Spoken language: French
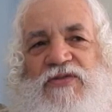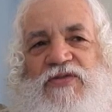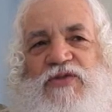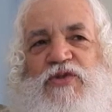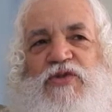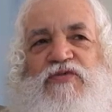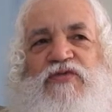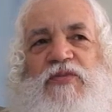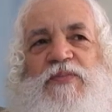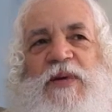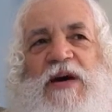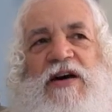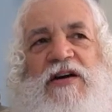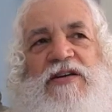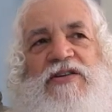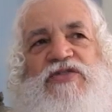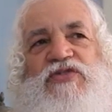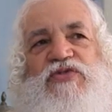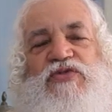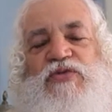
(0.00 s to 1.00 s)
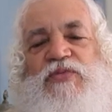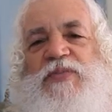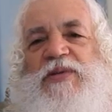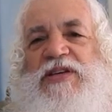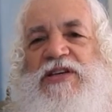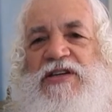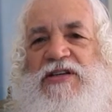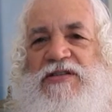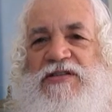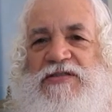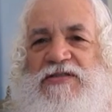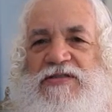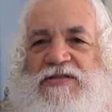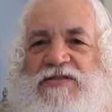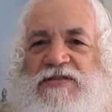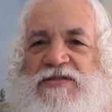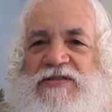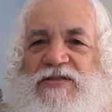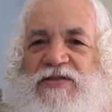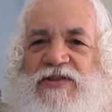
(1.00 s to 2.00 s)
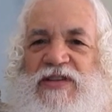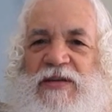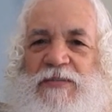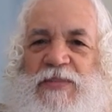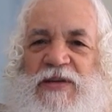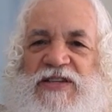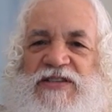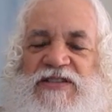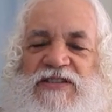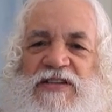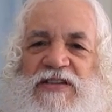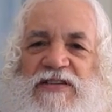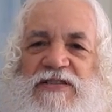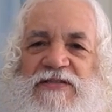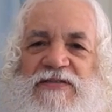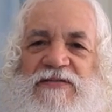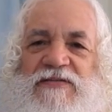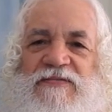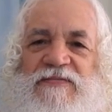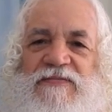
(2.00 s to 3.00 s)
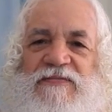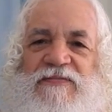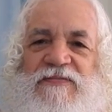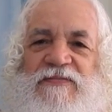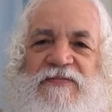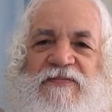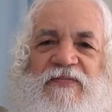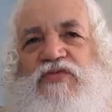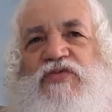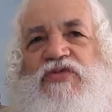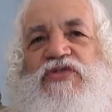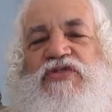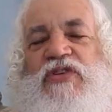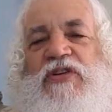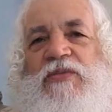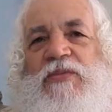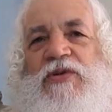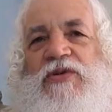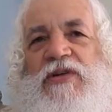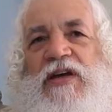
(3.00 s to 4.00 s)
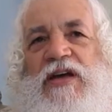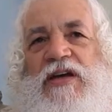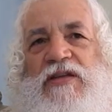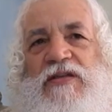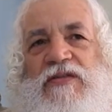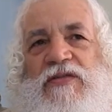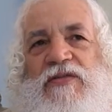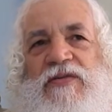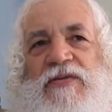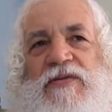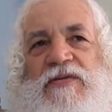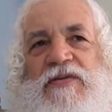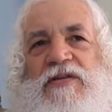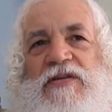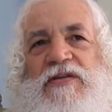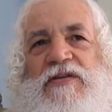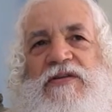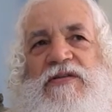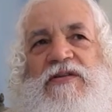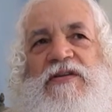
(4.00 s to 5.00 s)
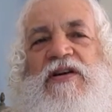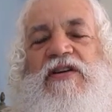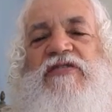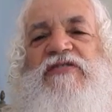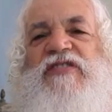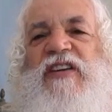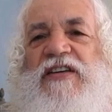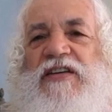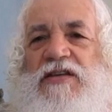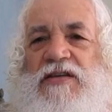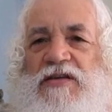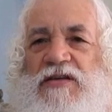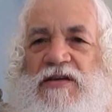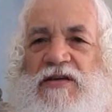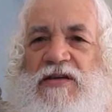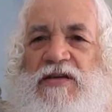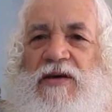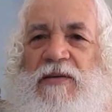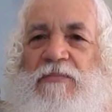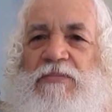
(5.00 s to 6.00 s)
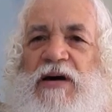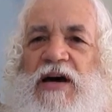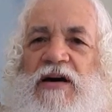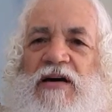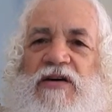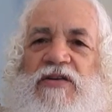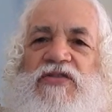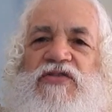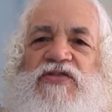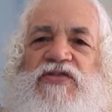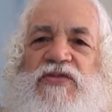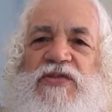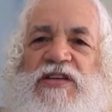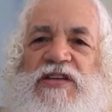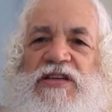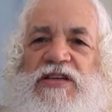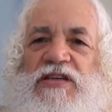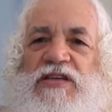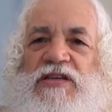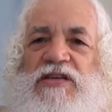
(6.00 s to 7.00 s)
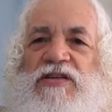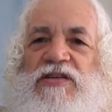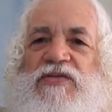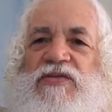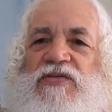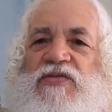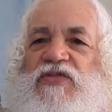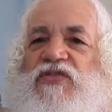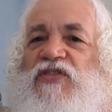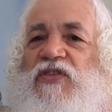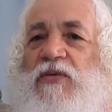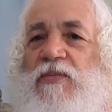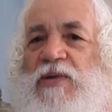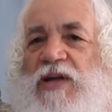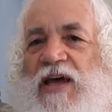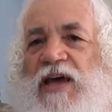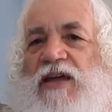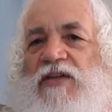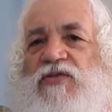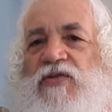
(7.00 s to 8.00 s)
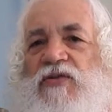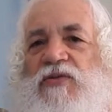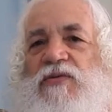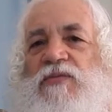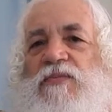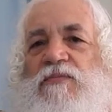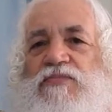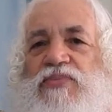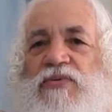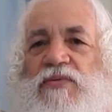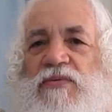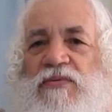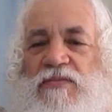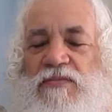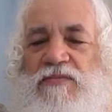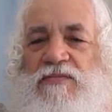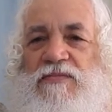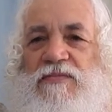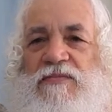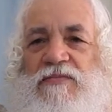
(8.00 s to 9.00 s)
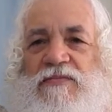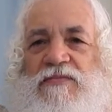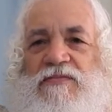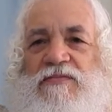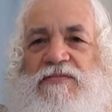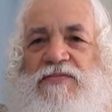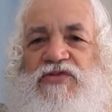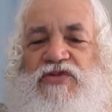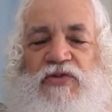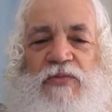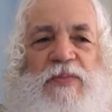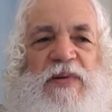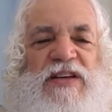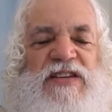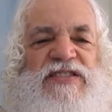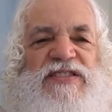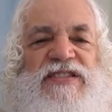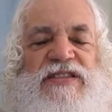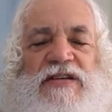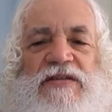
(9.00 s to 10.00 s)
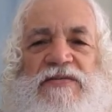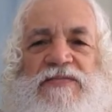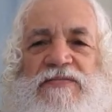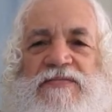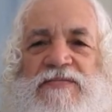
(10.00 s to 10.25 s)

Tu ne veux pas subir le déplaisir. Tu veux seulement être envahi par ce qui te semble être bon, ce plaisir.